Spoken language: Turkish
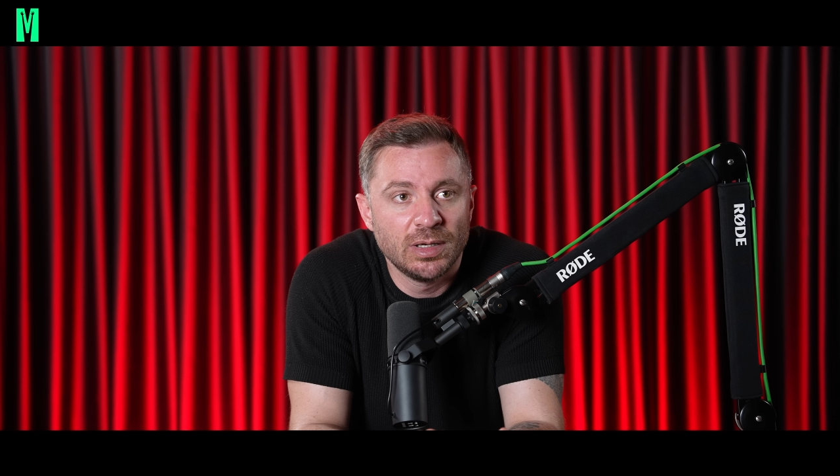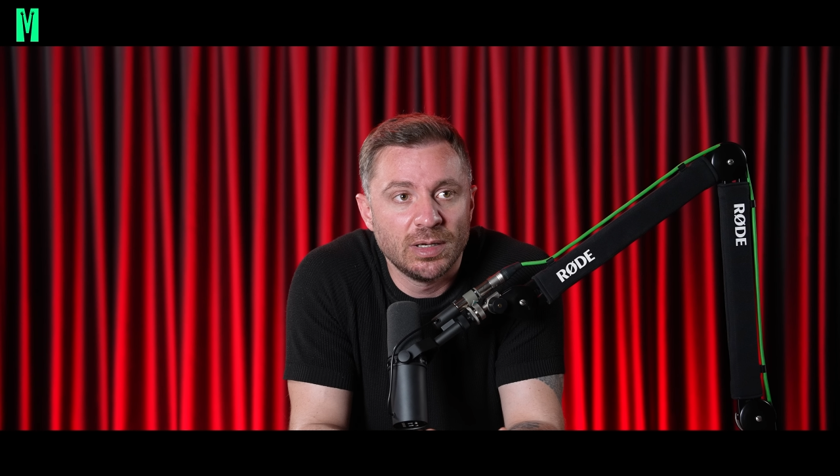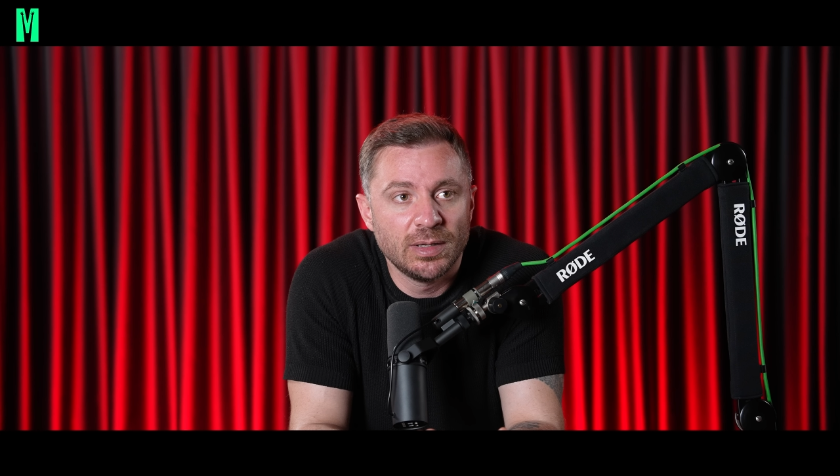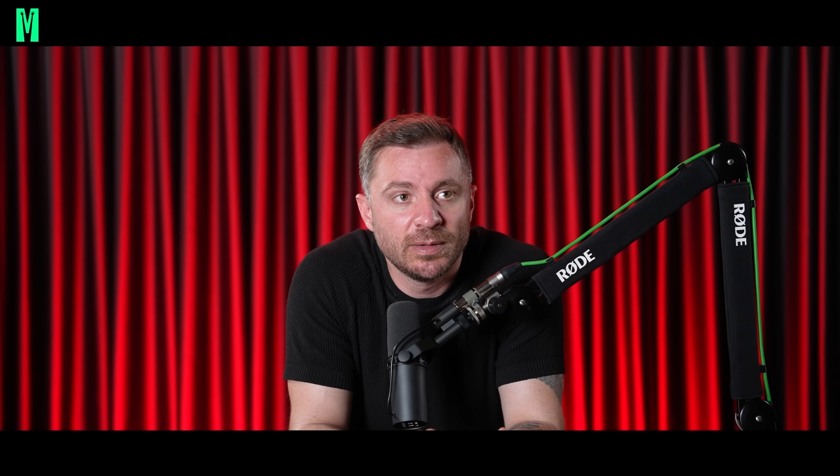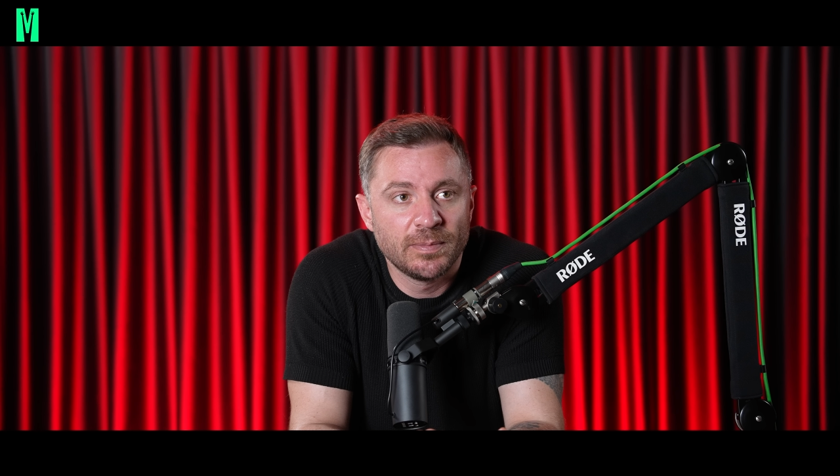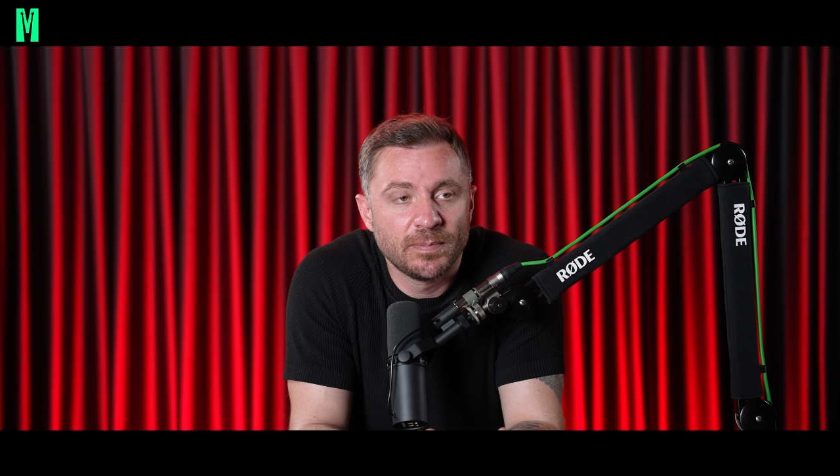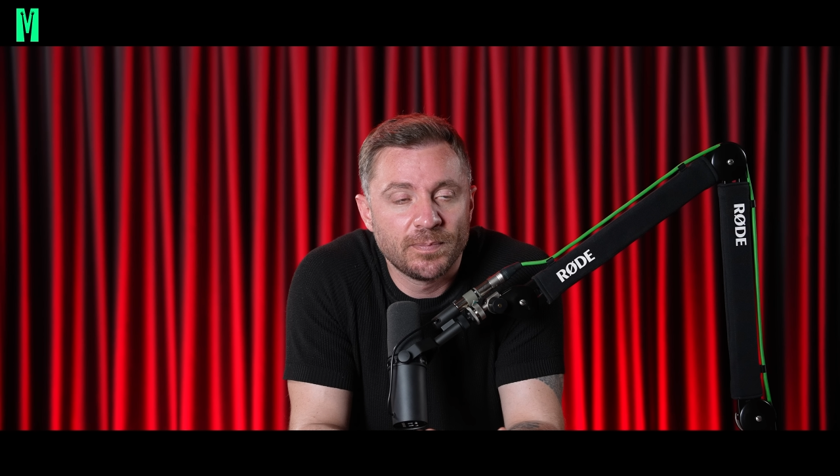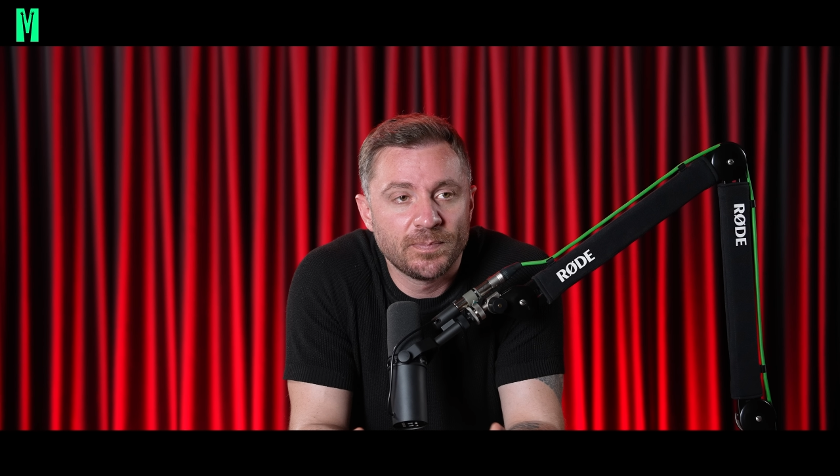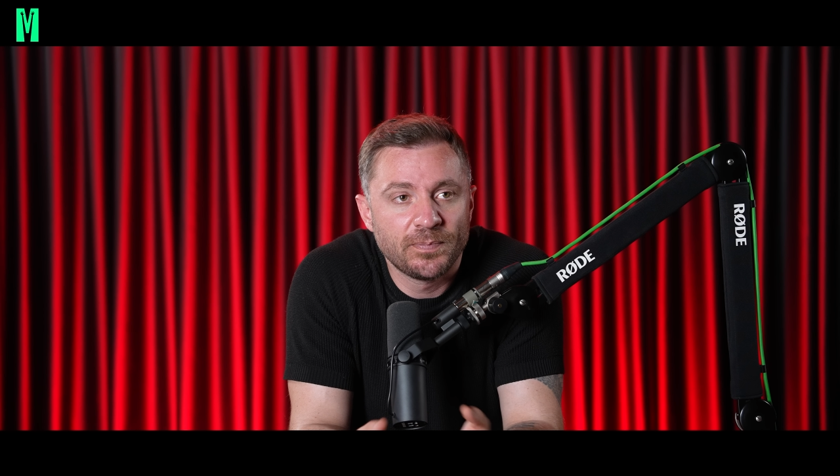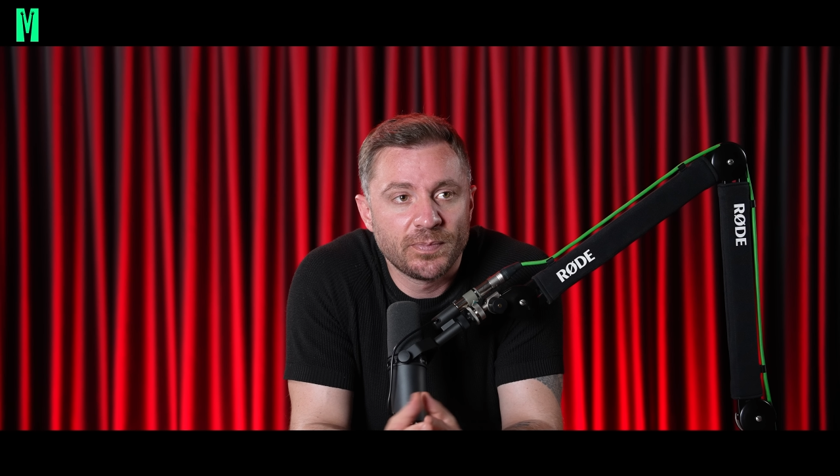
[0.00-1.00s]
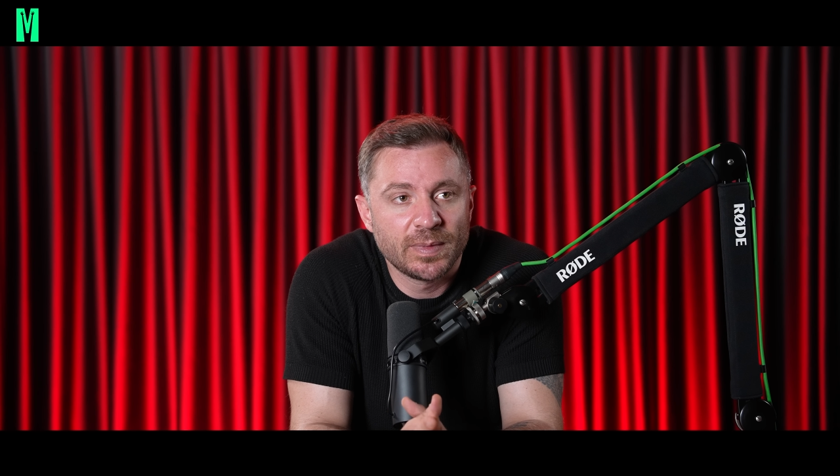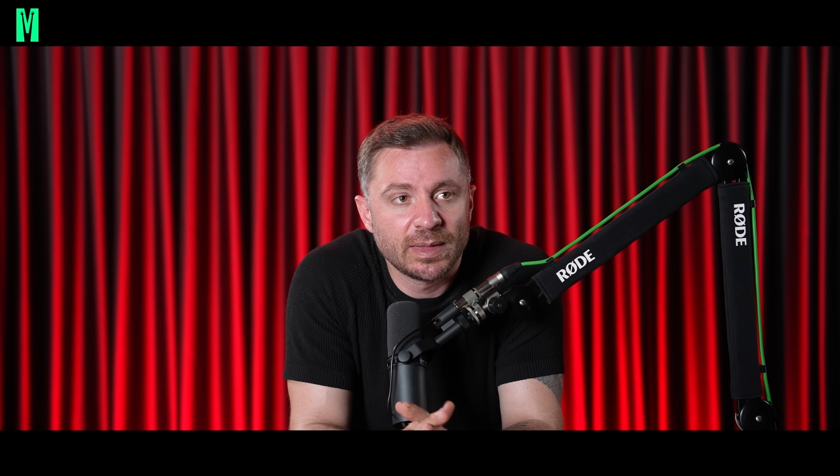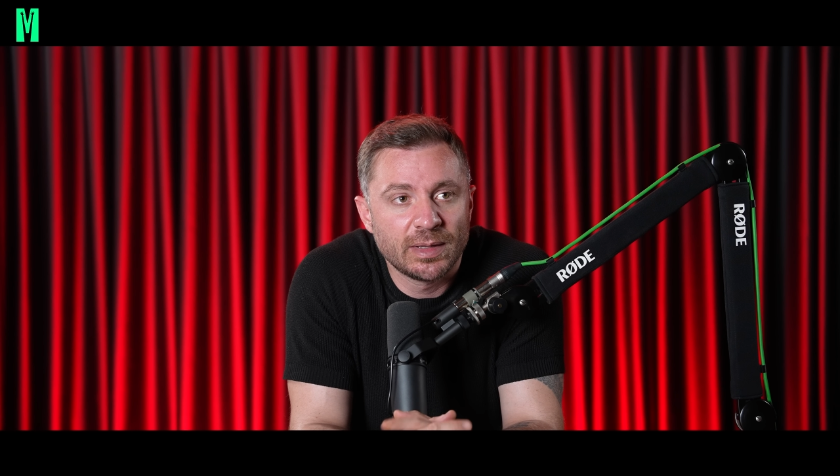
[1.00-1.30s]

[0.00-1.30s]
Yani baştan aşağı